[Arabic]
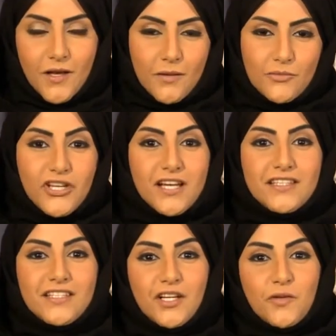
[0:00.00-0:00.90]

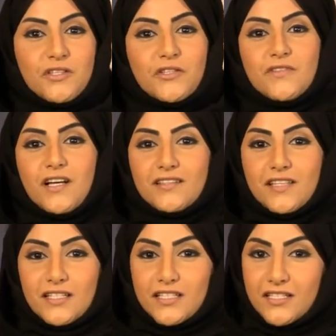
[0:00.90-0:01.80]
مشاهدينا عقب ما شفنا
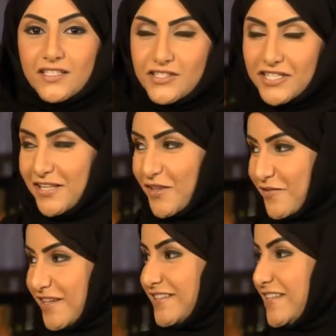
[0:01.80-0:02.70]
هالتقرير نرجع
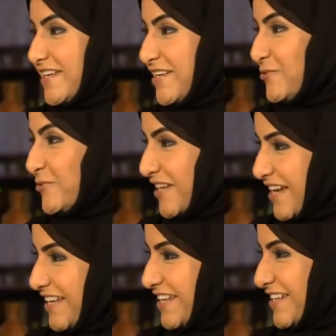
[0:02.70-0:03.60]
لضيفتنا نور يا
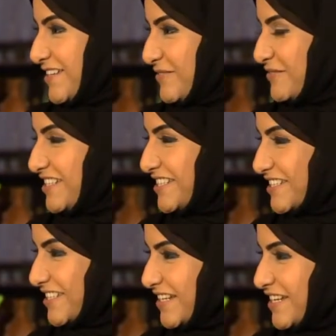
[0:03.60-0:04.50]
هلا فيك هلا